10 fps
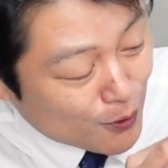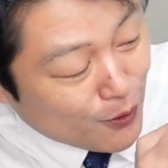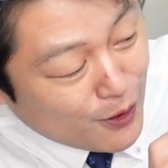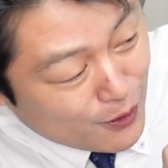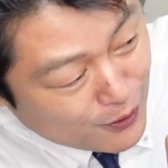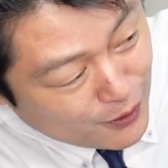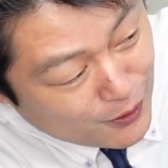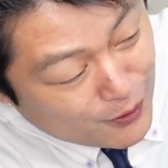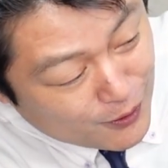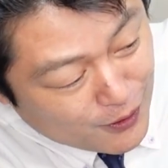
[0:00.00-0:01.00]
あれあれ
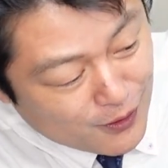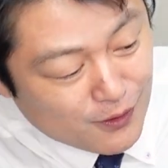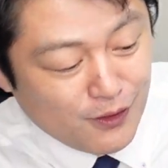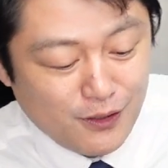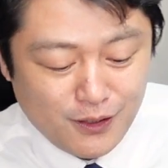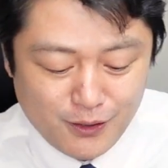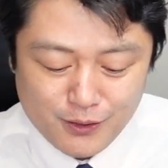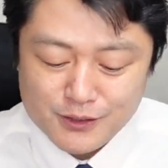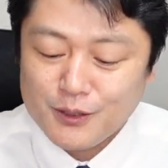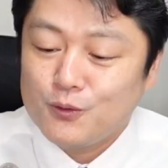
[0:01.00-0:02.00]
れれれ、
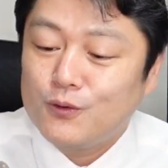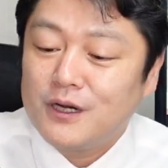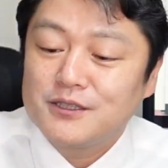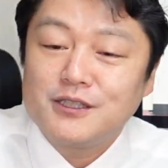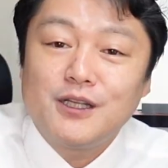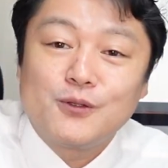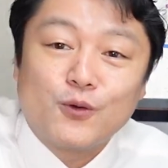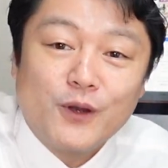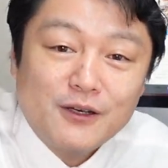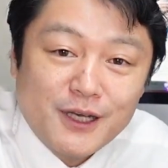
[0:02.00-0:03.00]
えー、瀬戸大橋記念
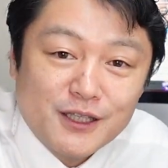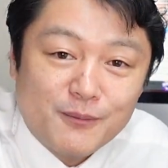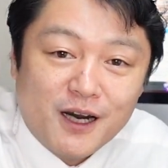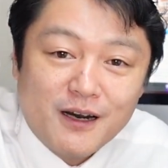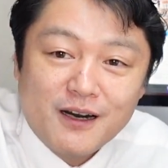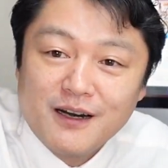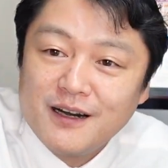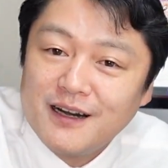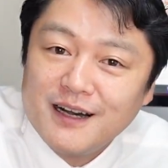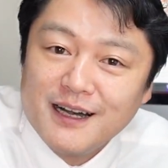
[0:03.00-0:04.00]
の500円玉。
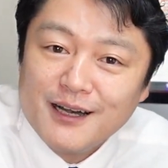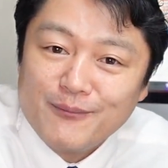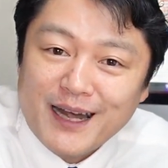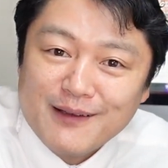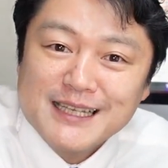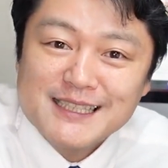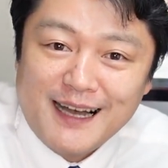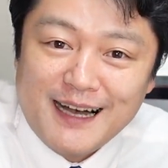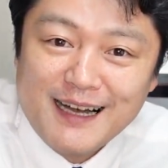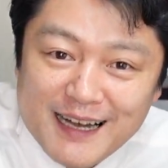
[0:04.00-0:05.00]
バレまし
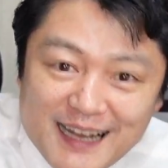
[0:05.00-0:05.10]
た。